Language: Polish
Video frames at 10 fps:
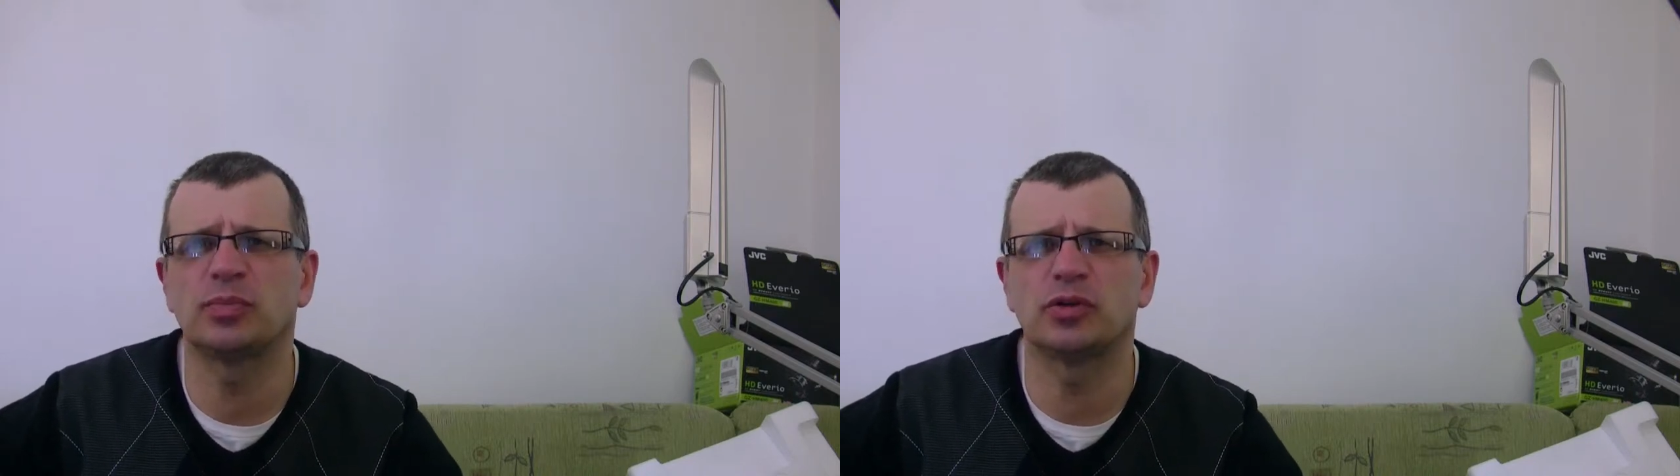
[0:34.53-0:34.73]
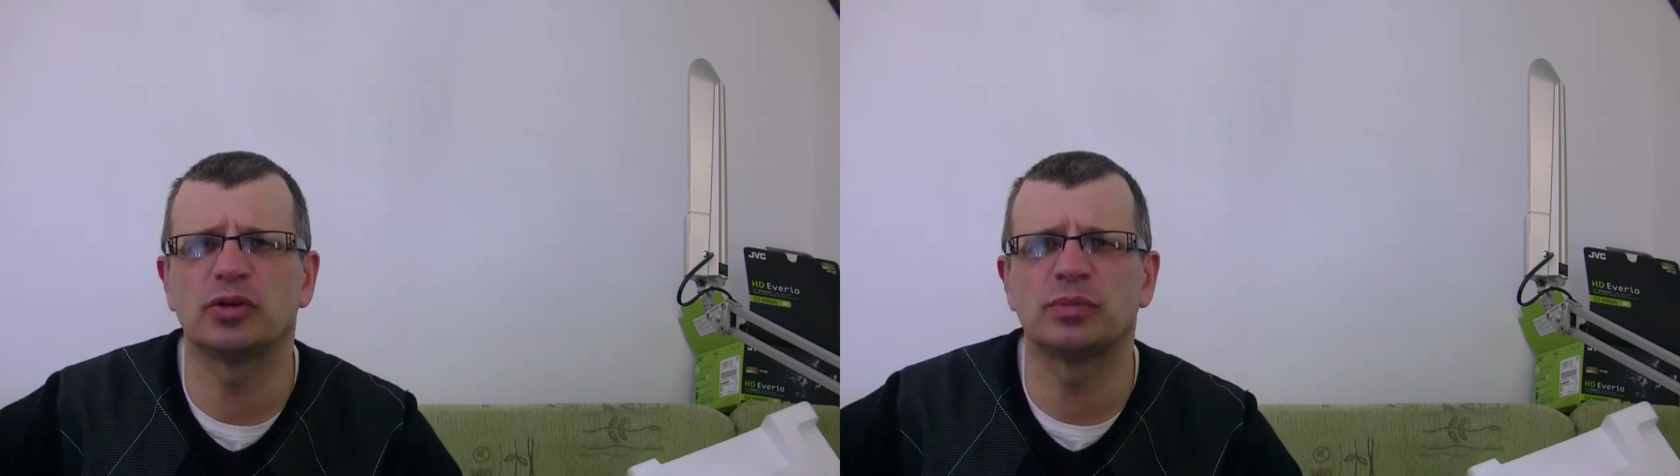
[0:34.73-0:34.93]

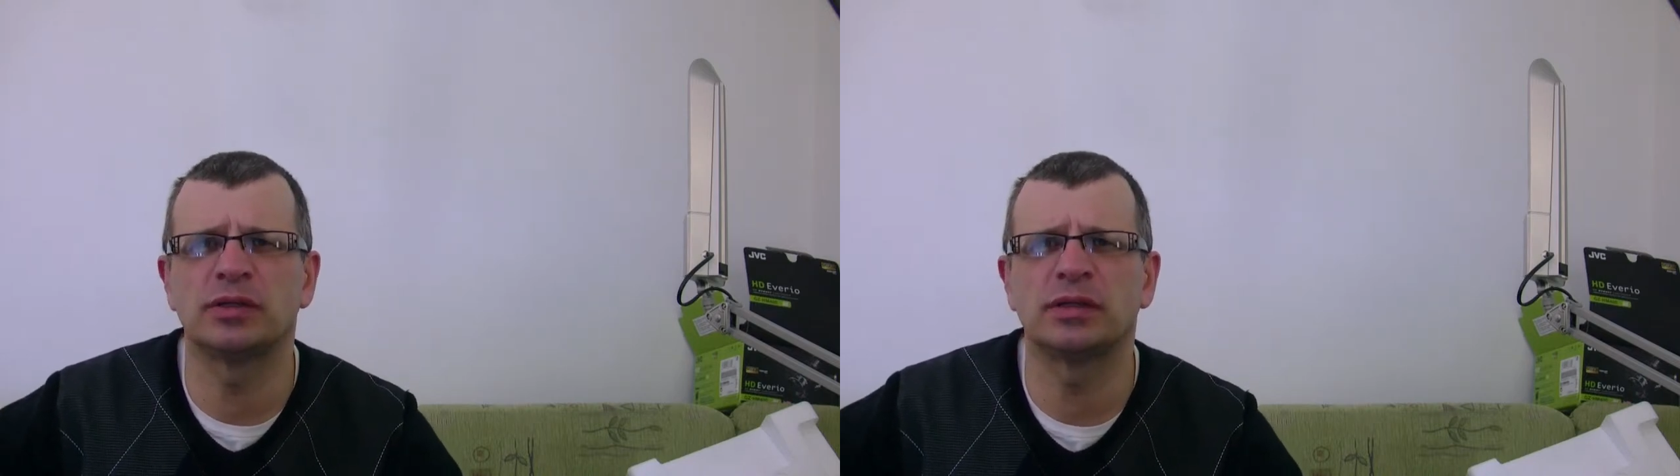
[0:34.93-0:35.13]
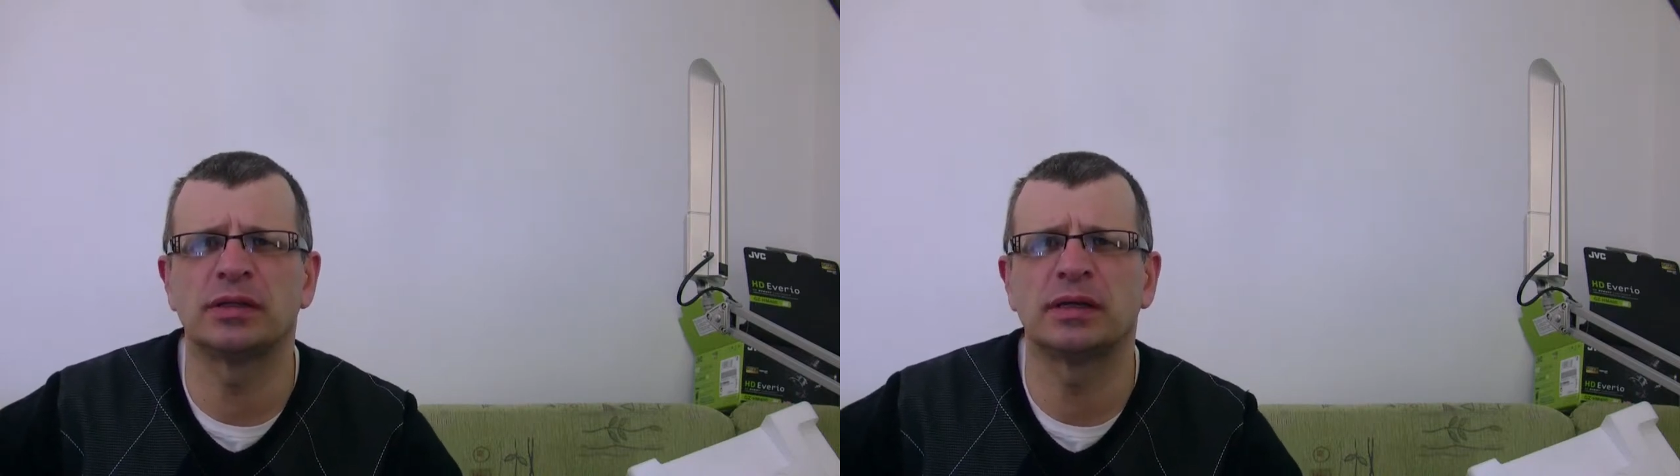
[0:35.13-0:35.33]

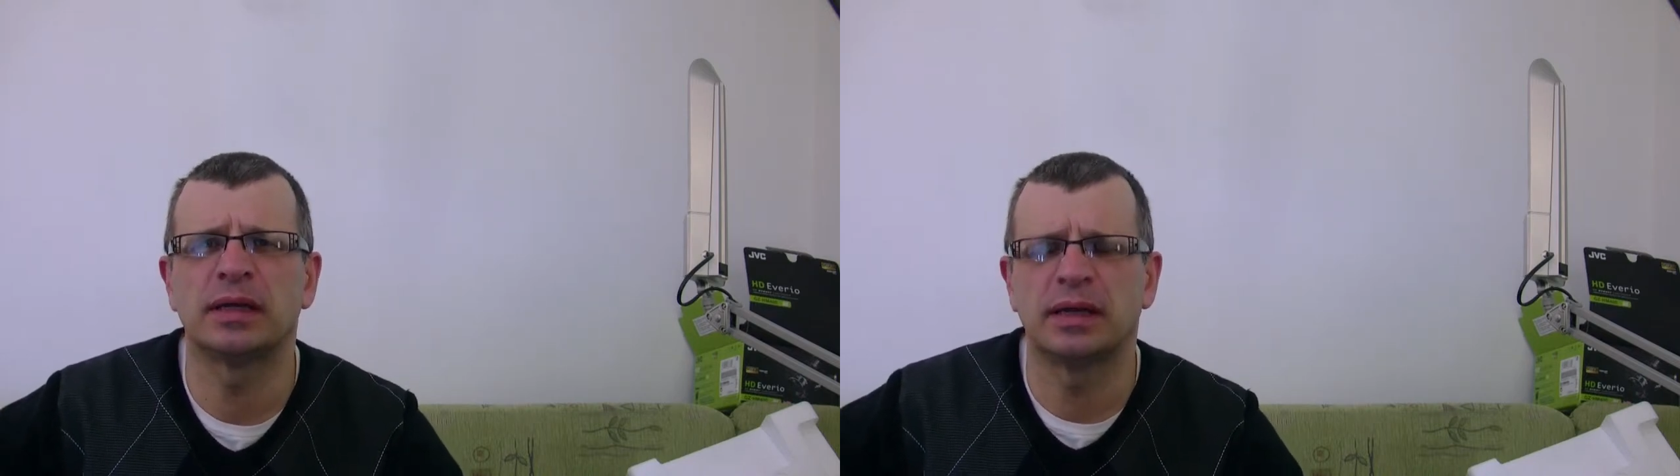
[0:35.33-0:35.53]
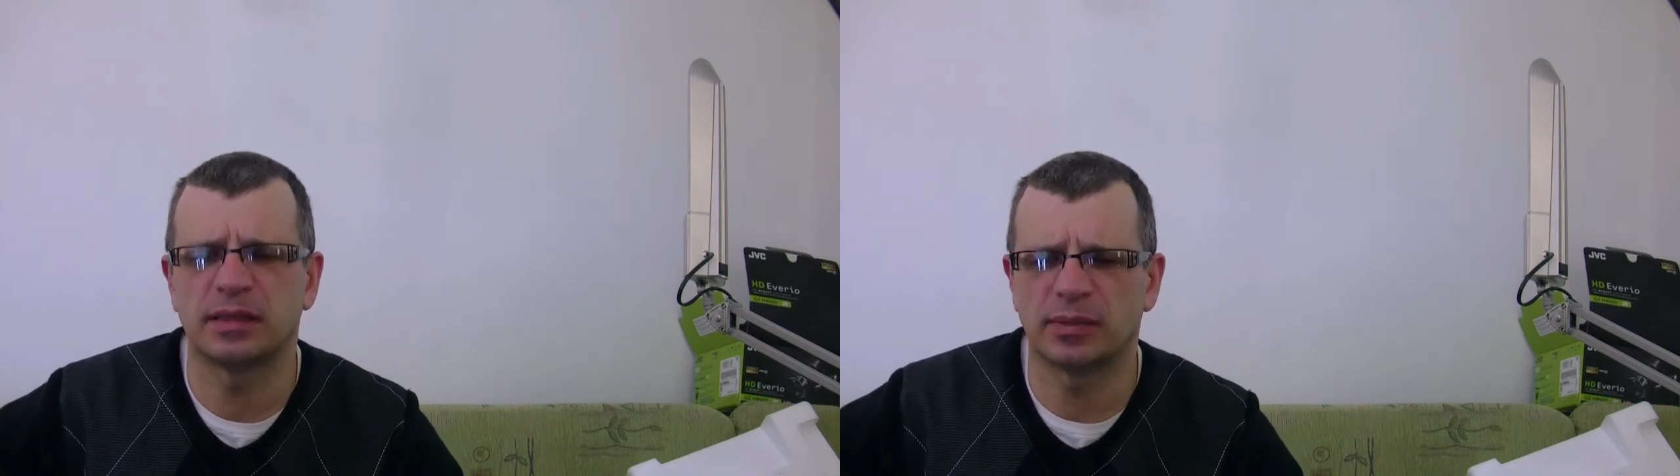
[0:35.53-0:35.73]
podobnych
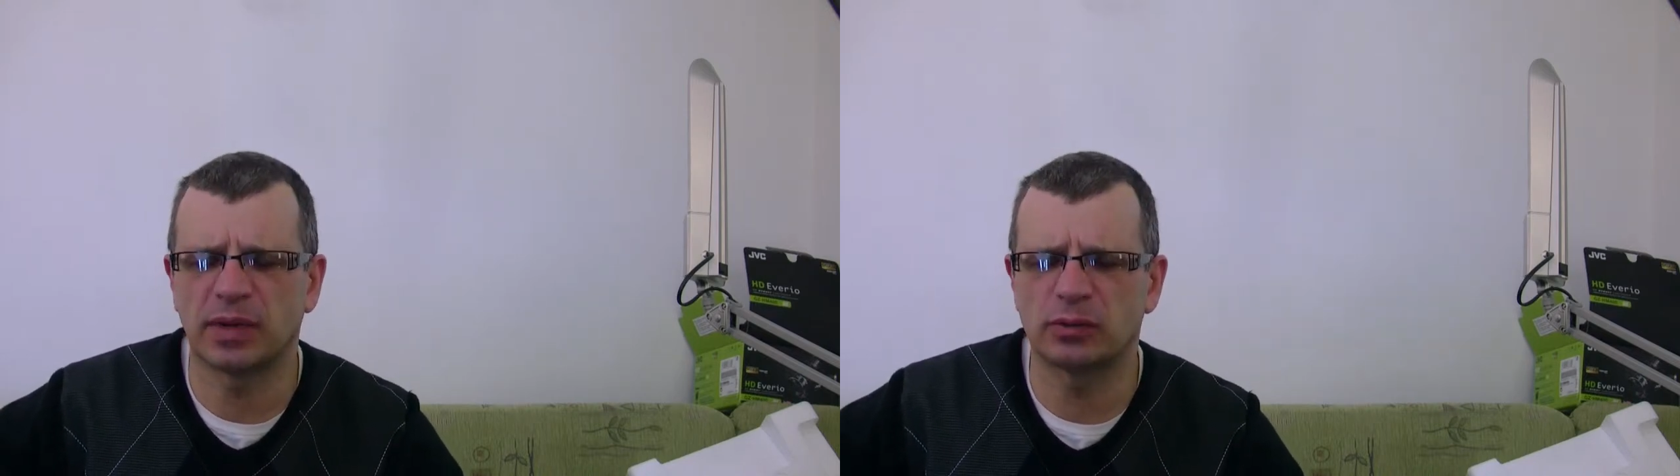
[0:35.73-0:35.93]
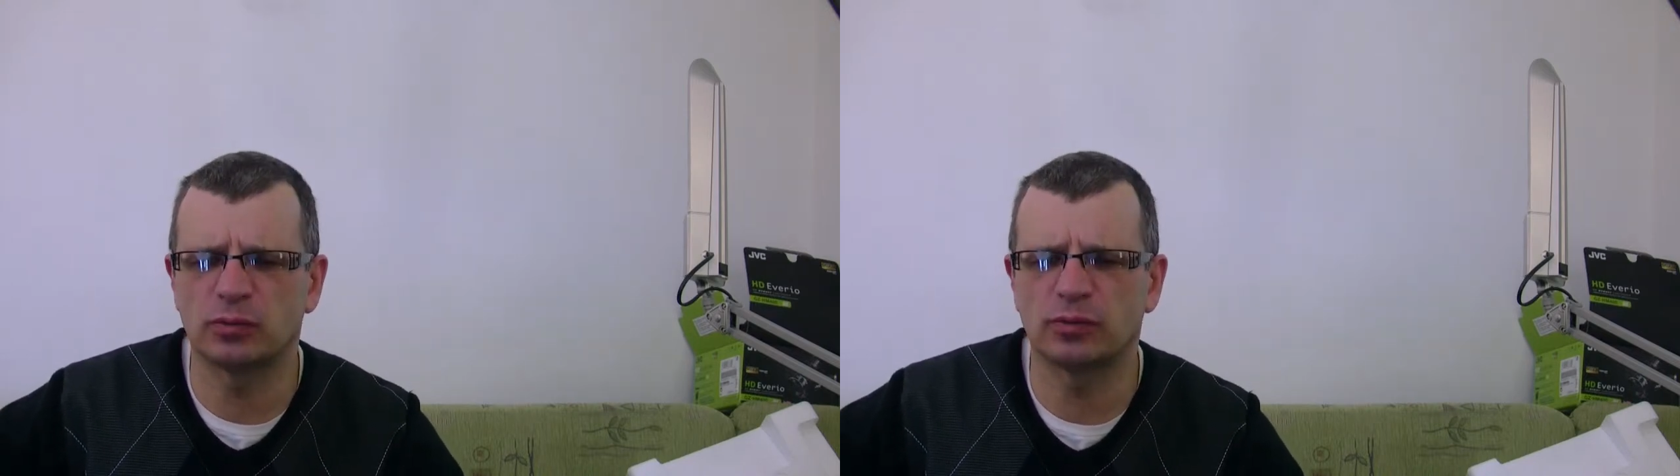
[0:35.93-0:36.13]

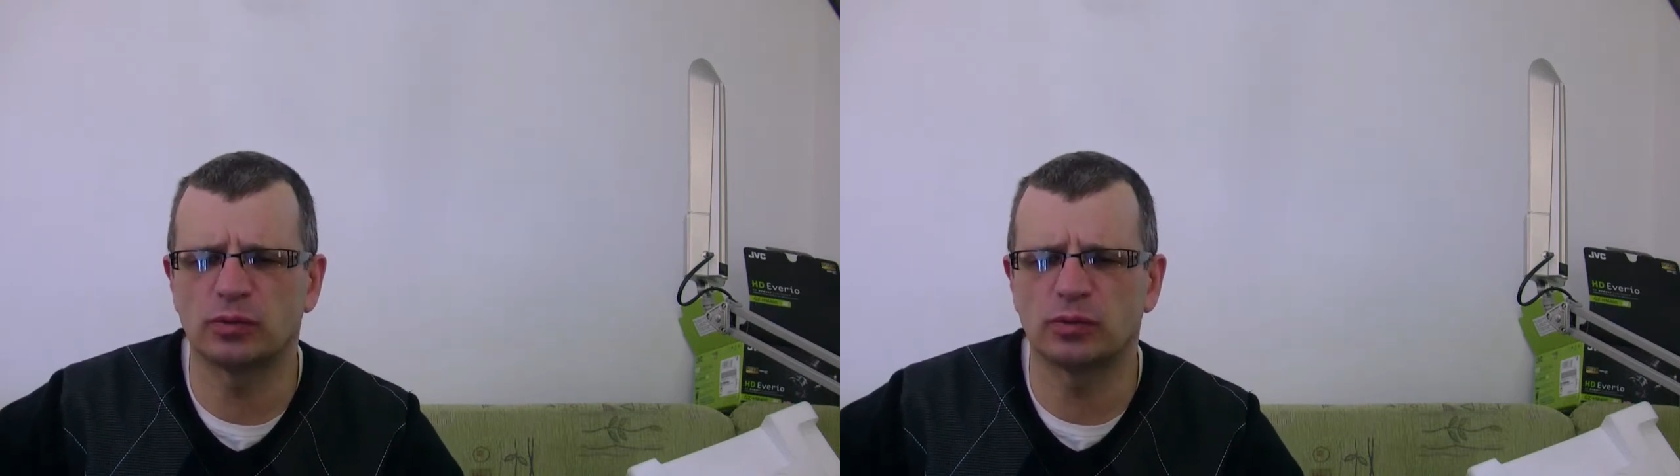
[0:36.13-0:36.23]
tematów,